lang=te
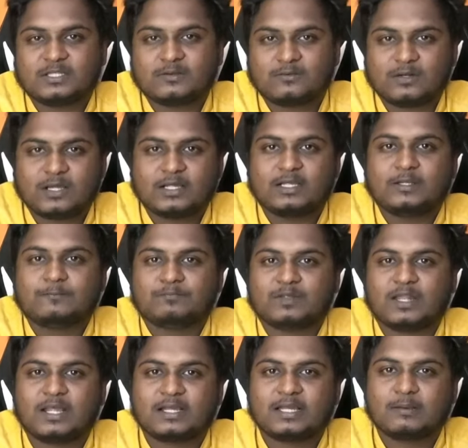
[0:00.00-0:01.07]
అయితే ఉన్నాయి
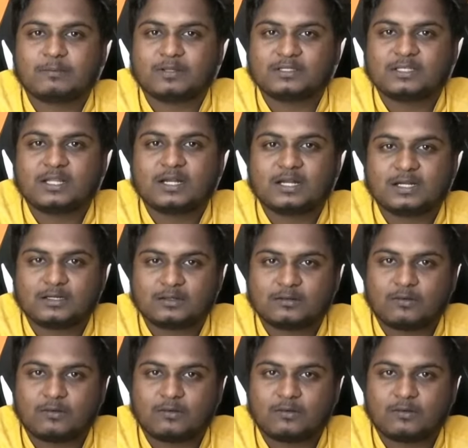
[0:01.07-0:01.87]
అలాగే ప్రతి దాని